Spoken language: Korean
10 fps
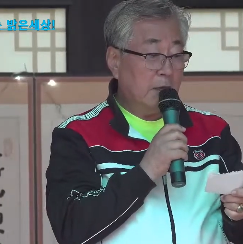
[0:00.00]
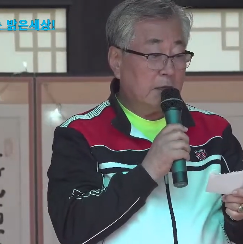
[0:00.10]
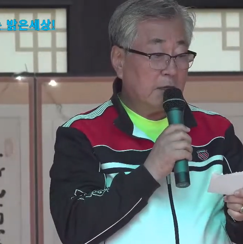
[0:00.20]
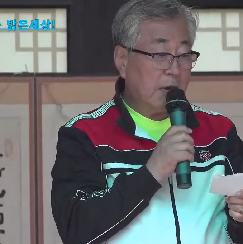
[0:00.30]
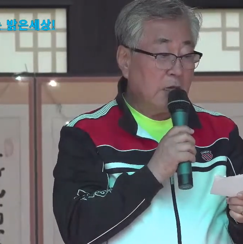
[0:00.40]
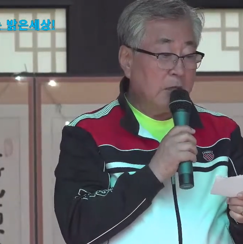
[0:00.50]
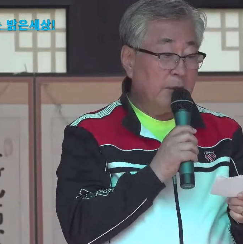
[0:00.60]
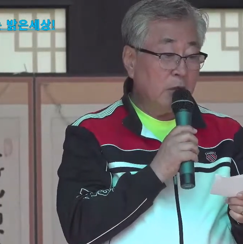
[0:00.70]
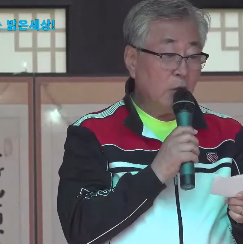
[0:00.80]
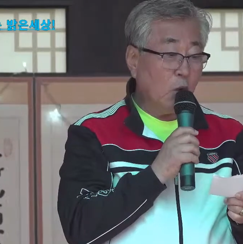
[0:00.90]
자
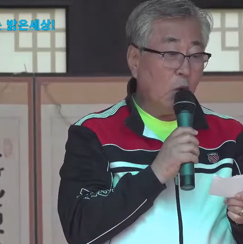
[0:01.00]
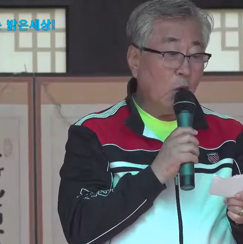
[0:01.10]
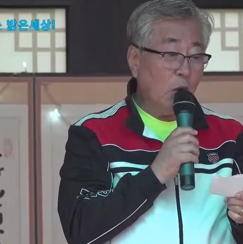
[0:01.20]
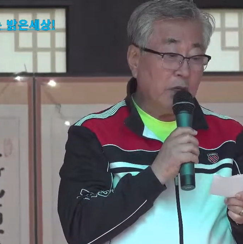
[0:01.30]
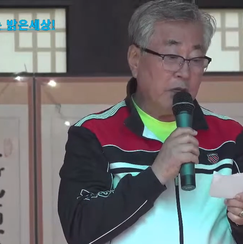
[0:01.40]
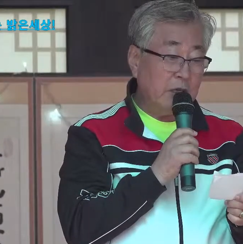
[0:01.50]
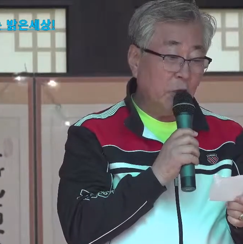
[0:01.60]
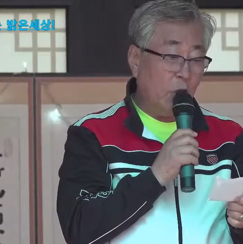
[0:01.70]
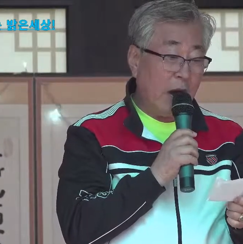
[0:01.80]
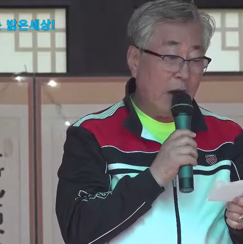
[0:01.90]
다음엔
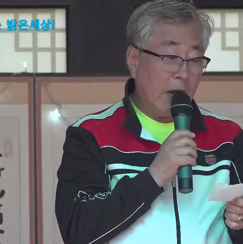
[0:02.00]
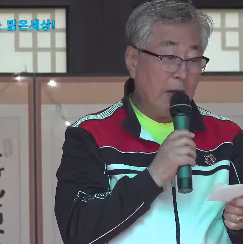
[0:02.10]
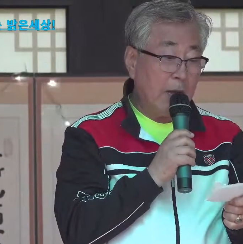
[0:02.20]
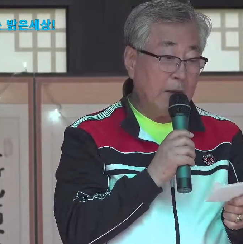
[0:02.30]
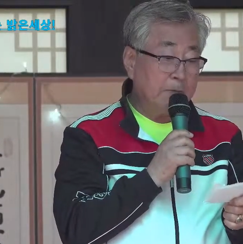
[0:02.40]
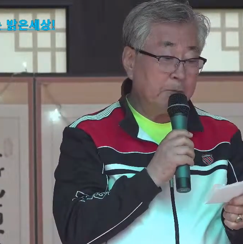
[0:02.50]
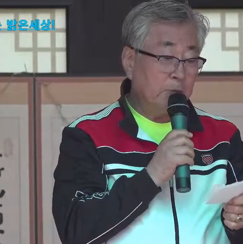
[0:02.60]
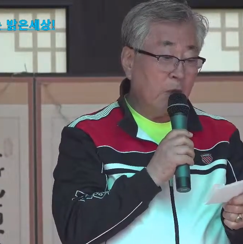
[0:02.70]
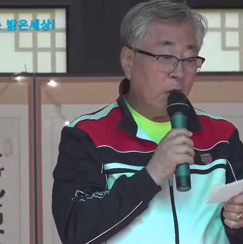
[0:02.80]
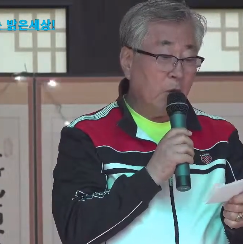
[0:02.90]
고인화
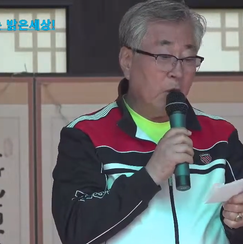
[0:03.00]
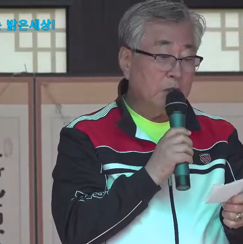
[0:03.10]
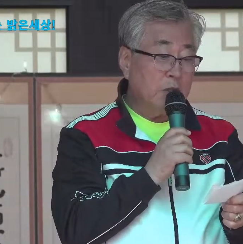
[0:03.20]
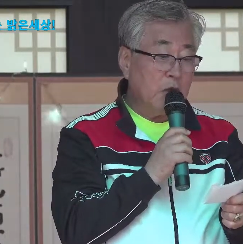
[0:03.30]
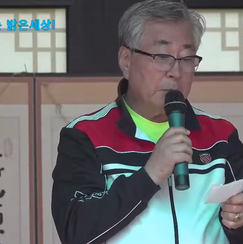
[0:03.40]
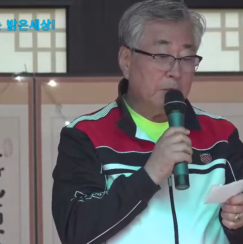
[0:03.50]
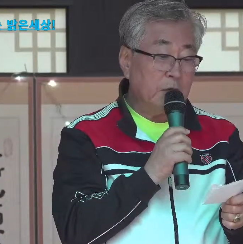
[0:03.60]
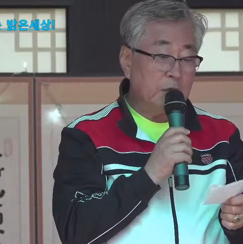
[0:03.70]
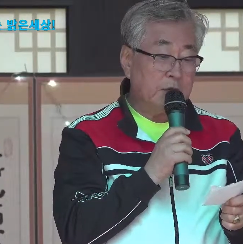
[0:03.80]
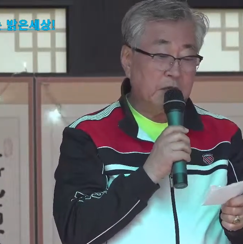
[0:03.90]
어머니의
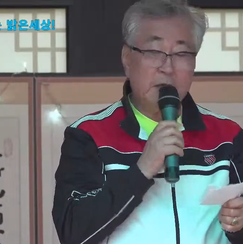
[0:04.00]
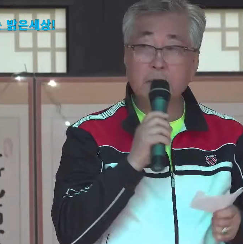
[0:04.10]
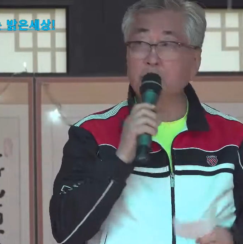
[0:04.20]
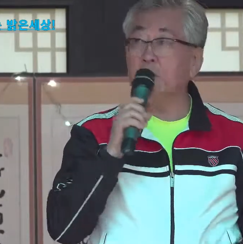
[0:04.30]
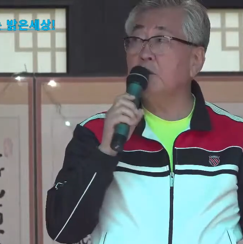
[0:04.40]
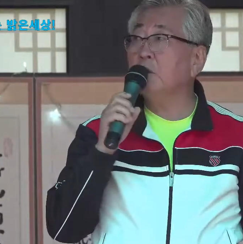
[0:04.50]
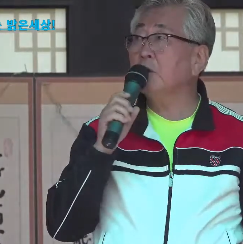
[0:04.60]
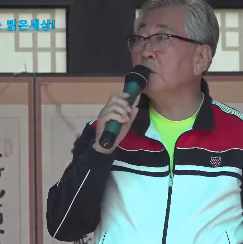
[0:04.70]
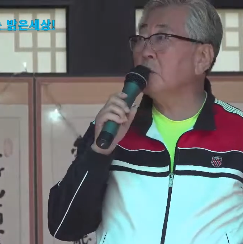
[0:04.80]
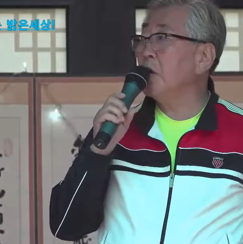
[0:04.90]
편지
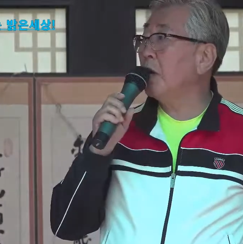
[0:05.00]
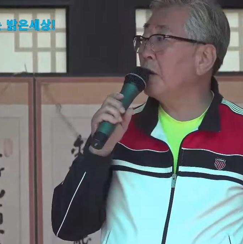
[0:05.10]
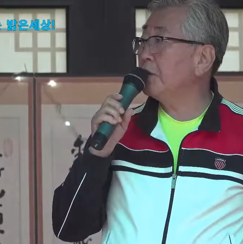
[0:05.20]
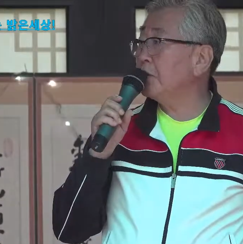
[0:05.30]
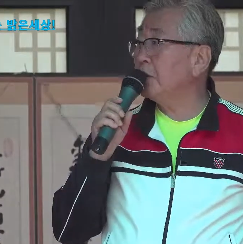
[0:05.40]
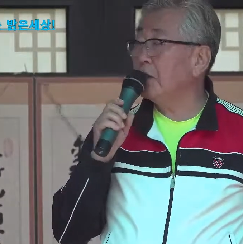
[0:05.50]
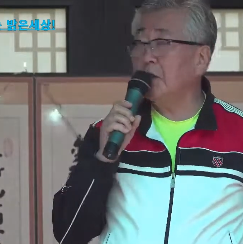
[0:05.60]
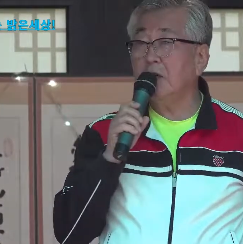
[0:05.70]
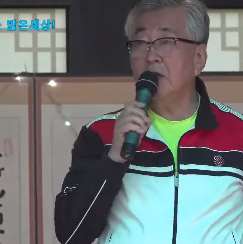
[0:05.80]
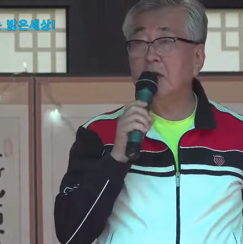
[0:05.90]
문정희의
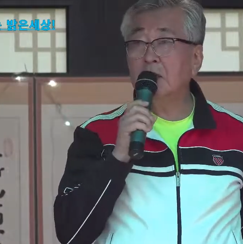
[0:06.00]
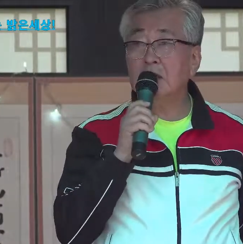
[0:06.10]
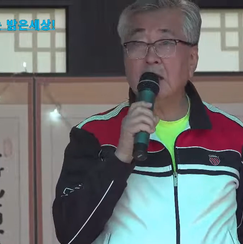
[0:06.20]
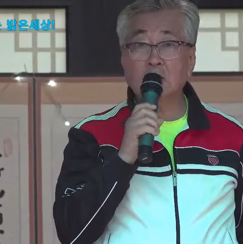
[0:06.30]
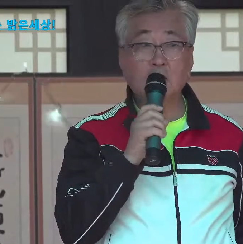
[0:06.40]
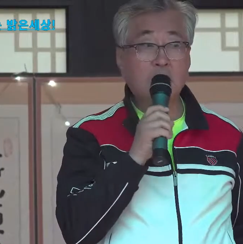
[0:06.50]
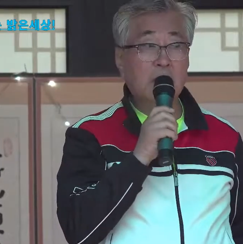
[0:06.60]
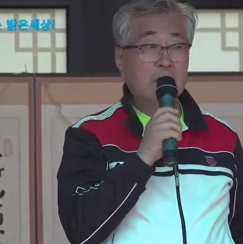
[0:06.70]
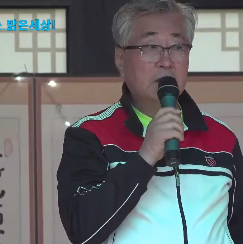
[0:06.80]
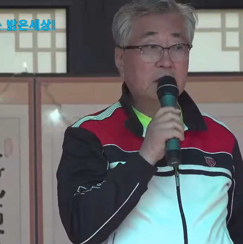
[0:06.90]
시를
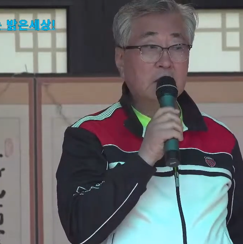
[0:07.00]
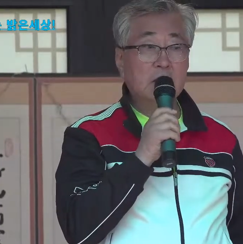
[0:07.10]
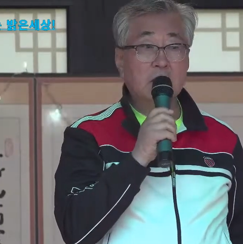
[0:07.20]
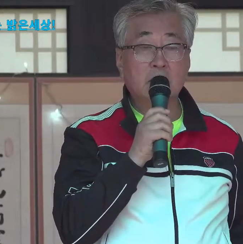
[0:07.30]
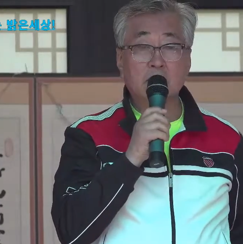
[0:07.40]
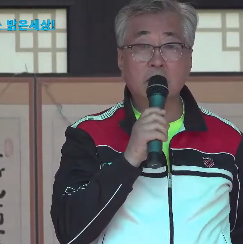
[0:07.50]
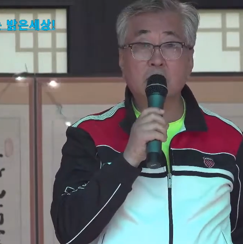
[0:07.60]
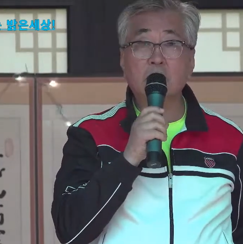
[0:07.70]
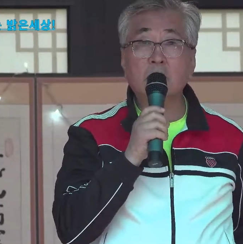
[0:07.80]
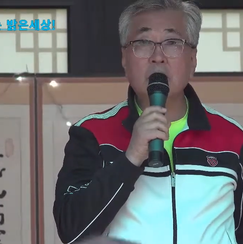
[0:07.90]
낭송해 드리는
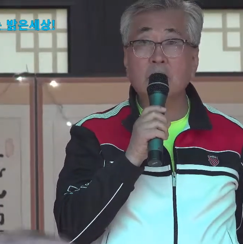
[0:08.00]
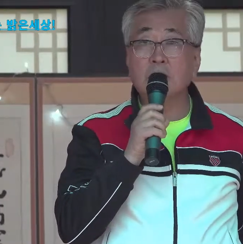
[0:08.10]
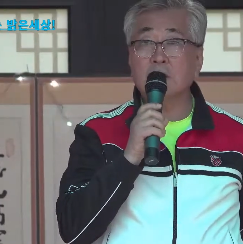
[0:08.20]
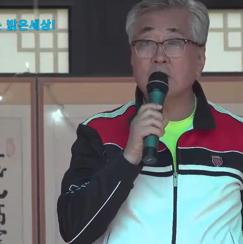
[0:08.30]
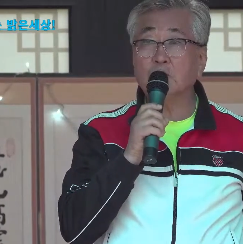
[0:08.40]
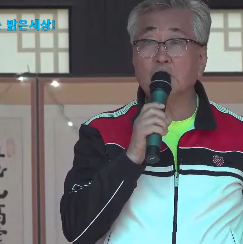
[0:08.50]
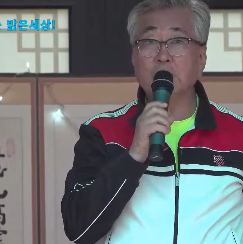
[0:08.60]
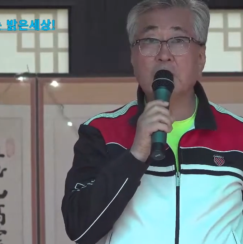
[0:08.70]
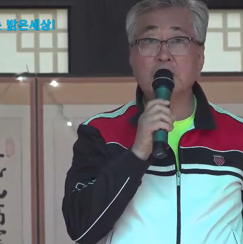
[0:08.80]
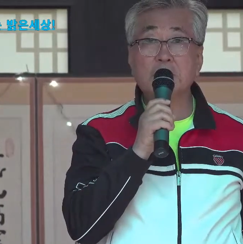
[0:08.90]
것으로 이렇게
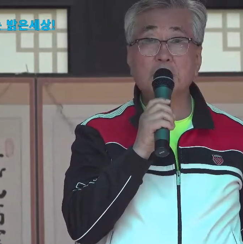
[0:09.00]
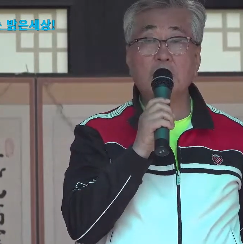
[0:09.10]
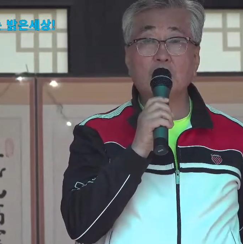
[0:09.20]
준비하겠습니다.